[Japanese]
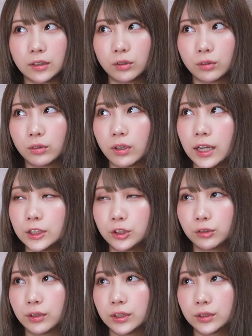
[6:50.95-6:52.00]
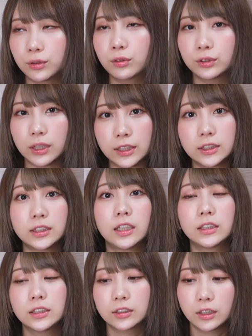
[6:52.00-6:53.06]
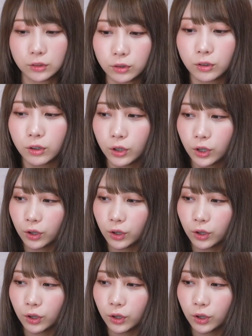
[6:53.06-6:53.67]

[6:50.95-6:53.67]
んとの相性はすごく大事なんですけど